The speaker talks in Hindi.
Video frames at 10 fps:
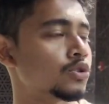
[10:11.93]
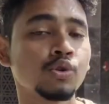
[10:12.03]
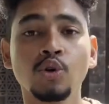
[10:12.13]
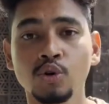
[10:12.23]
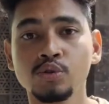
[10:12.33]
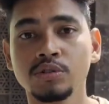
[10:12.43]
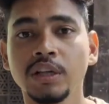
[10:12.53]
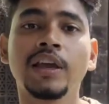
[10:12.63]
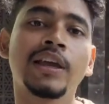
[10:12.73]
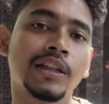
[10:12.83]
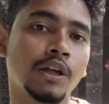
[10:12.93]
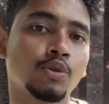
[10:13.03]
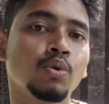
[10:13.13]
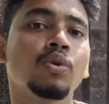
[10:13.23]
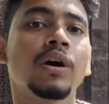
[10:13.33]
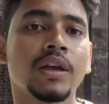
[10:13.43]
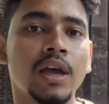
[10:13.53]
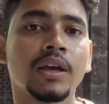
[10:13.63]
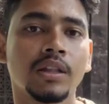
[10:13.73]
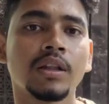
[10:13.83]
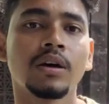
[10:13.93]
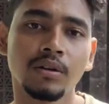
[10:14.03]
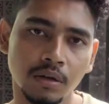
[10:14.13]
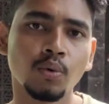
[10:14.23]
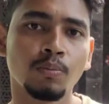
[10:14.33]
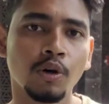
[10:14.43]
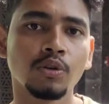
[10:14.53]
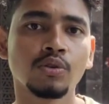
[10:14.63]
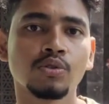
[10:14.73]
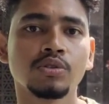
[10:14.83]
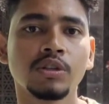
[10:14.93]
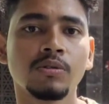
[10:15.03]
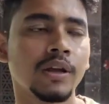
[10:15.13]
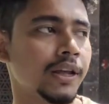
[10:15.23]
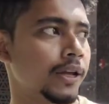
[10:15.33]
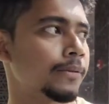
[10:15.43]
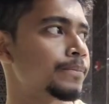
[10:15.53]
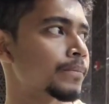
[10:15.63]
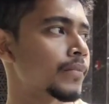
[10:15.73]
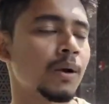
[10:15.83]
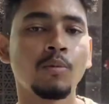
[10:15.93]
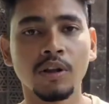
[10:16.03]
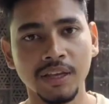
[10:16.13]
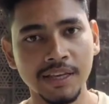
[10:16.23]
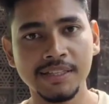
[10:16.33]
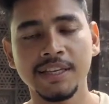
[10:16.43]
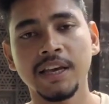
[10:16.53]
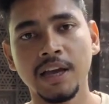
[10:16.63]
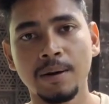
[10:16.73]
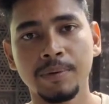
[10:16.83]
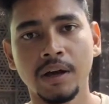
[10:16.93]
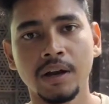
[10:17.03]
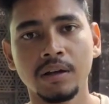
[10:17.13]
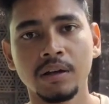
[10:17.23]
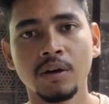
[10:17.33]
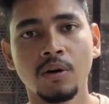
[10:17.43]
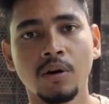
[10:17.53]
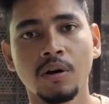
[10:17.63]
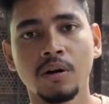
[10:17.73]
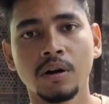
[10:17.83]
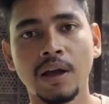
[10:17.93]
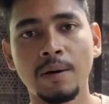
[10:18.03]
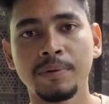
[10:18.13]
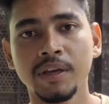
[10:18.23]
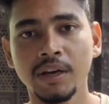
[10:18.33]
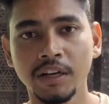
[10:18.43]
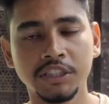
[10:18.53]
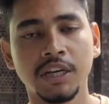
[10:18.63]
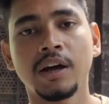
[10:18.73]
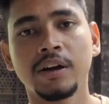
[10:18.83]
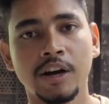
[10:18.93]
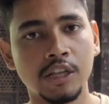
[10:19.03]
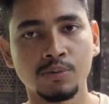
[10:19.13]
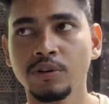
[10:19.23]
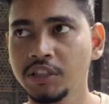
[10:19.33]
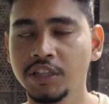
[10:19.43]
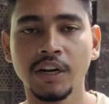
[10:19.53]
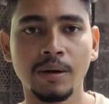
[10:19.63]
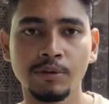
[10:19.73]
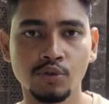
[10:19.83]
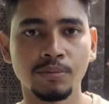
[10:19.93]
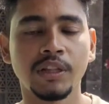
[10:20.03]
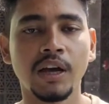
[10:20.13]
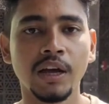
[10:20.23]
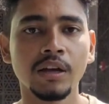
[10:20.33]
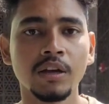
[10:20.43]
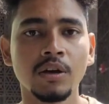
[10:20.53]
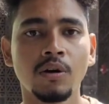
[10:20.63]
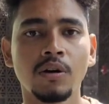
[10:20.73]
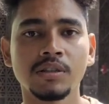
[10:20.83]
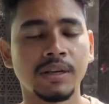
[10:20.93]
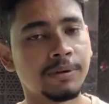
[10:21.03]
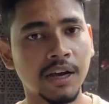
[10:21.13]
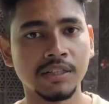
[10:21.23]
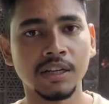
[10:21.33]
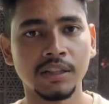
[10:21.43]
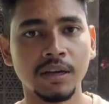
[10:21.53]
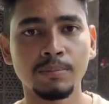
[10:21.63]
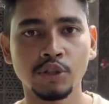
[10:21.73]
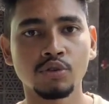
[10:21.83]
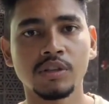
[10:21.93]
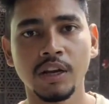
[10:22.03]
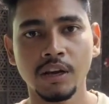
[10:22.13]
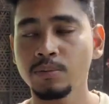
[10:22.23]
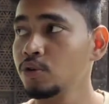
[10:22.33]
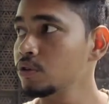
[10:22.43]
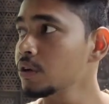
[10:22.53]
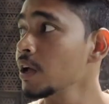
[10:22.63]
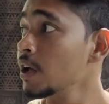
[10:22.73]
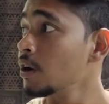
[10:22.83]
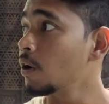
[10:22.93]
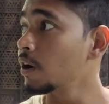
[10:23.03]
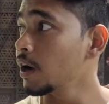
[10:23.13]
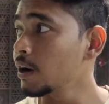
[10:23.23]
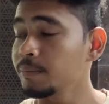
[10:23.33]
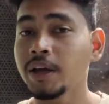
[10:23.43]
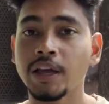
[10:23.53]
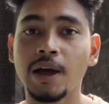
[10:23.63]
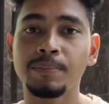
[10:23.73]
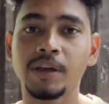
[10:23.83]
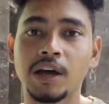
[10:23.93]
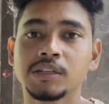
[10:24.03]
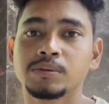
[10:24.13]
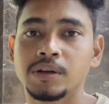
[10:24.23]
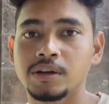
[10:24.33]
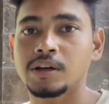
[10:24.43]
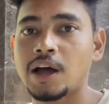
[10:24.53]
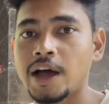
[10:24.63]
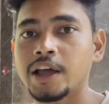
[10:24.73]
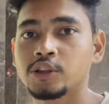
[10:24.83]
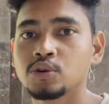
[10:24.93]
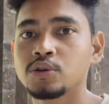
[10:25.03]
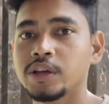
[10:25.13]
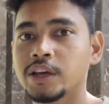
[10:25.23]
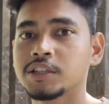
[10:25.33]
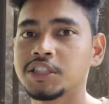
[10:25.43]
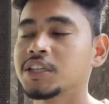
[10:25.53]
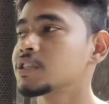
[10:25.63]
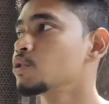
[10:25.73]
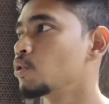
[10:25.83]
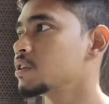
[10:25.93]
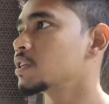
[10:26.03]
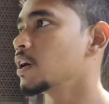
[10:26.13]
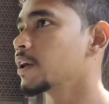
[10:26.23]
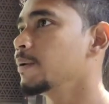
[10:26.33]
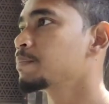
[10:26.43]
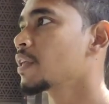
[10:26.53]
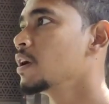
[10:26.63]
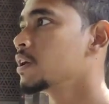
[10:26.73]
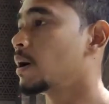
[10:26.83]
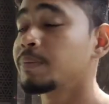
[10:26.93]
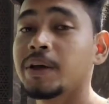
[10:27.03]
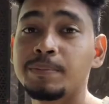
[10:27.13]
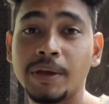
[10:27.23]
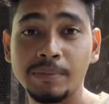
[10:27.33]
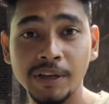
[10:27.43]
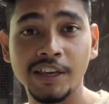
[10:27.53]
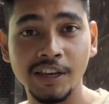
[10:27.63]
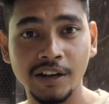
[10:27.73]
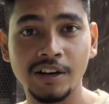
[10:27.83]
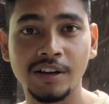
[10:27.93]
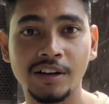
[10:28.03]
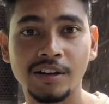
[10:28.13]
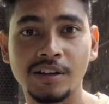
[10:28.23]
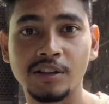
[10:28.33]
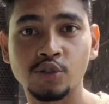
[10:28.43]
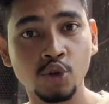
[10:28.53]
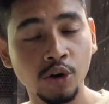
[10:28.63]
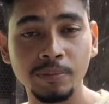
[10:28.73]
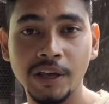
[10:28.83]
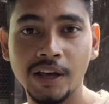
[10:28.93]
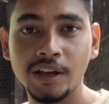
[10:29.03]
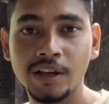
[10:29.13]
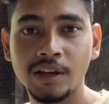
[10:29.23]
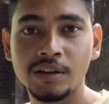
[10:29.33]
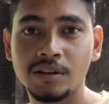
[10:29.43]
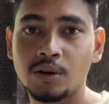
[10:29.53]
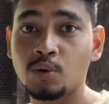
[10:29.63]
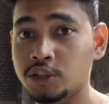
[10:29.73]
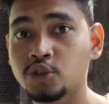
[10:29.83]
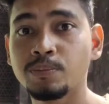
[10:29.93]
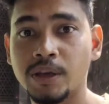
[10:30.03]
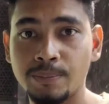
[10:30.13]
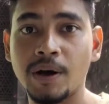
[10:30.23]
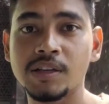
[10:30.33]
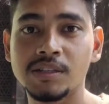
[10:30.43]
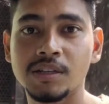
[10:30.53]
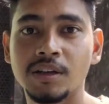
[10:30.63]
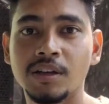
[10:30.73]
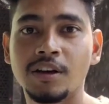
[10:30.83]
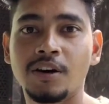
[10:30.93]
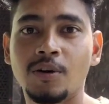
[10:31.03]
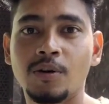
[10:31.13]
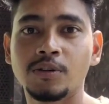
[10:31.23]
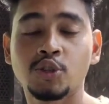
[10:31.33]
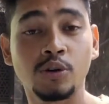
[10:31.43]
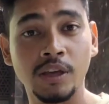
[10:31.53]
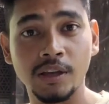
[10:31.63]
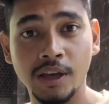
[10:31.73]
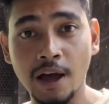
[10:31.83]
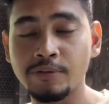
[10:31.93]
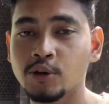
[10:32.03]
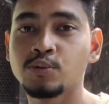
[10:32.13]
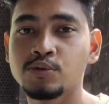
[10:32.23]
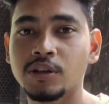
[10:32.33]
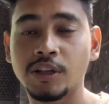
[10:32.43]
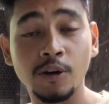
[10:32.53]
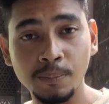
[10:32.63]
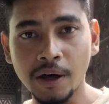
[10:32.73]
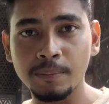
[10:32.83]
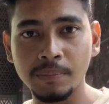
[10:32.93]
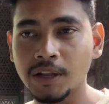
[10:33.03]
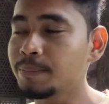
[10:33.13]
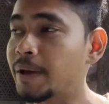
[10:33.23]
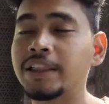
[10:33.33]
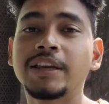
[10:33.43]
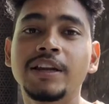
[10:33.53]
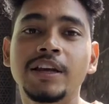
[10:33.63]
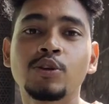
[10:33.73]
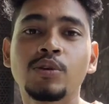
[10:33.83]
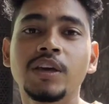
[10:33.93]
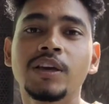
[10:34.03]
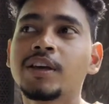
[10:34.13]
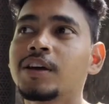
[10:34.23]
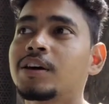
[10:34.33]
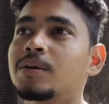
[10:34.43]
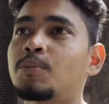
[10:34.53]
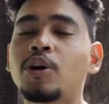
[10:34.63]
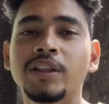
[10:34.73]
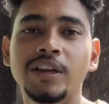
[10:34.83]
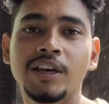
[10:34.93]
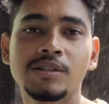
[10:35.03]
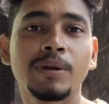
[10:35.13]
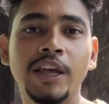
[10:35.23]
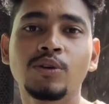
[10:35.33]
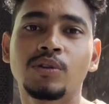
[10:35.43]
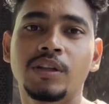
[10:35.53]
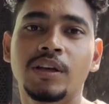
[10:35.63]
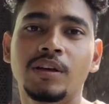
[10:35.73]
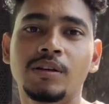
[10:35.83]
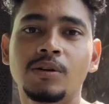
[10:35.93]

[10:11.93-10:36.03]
सब लोग सोचते हैं कि कितना दूर होगा या कितना बहुत लोग सोचते होंगे लेकिन बहुत ईजी है यहाँ पे आना और काफ़ी अच्छा ट्रांसपोर्टेशन का भी सुविधा है और सभी आ सकते हैं बच्चों से लेकर बूढ़ों और हाँ मैं यहाँ पे आज आया तो एक चीज़ नोटिस किया कि यहाँ पे बेबी केयर जोन भी है वॉशरूम के पास जो कि काफ़ी खूबसूरत है और मतलब बेहतरीन है क्योंकि बहुत एरियाज़ में नहीं होते हैं